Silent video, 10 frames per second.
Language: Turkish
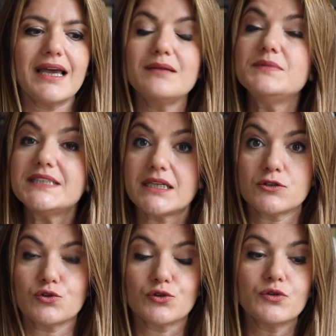hem
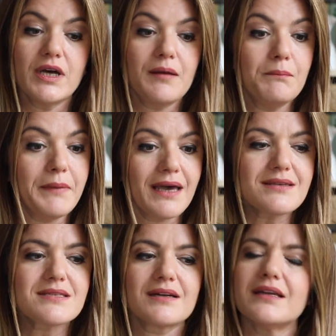senatoyu hem
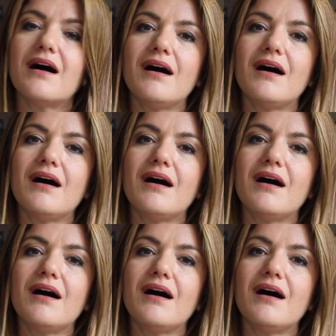Beyaz Saray'ı